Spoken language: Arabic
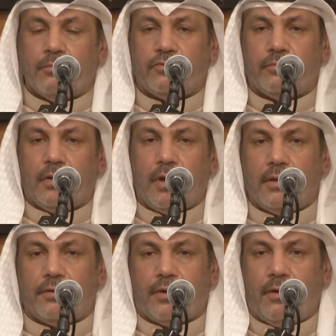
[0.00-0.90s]
بسم الله
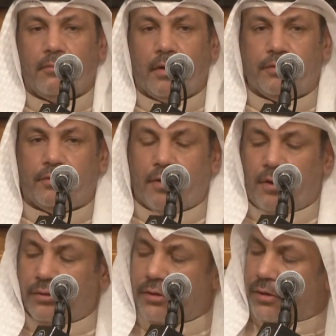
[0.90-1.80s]
الرحمن
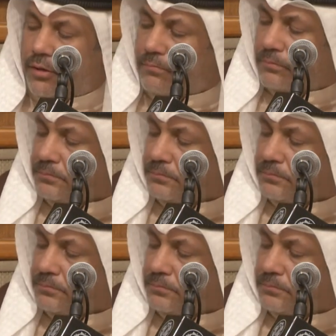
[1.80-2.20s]
الرحيم